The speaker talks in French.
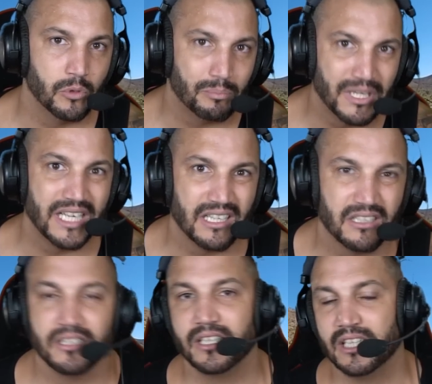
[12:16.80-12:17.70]

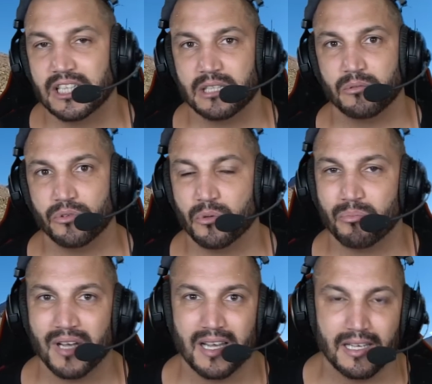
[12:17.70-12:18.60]
plaire et ne
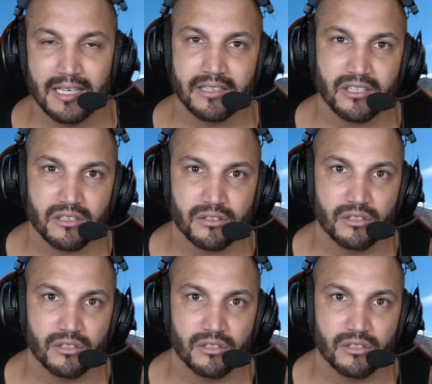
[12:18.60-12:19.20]
pas être